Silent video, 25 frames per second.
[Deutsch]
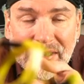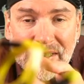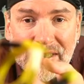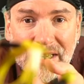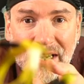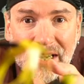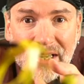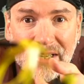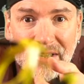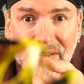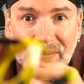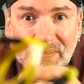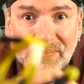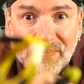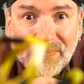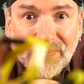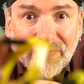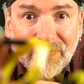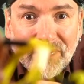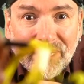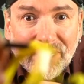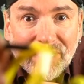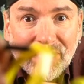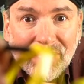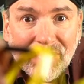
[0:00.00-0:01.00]
denn
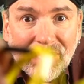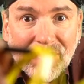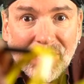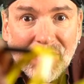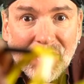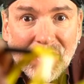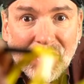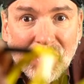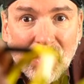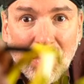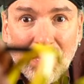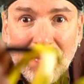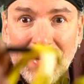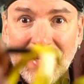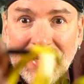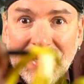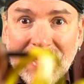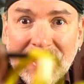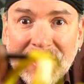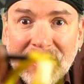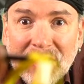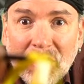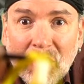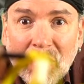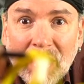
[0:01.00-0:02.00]
Somit
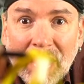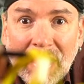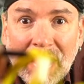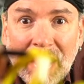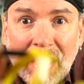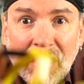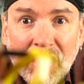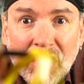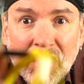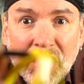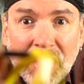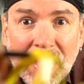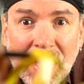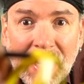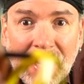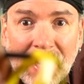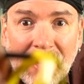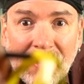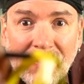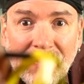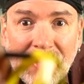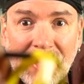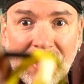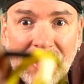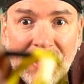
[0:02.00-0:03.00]
ist eure
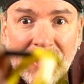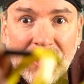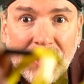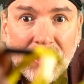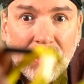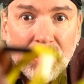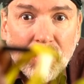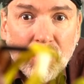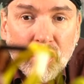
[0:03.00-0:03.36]
Lautstärke wirklich